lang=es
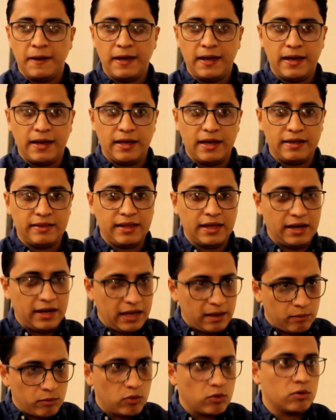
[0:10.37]
Eh,
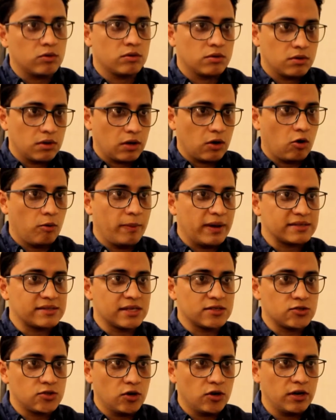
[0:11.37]
tenemos
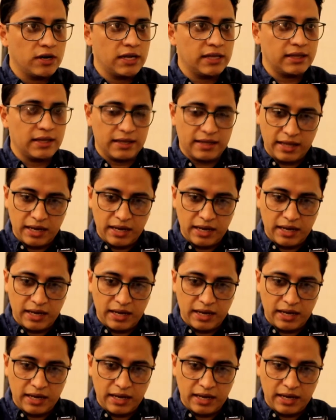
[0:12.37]
conversaciones,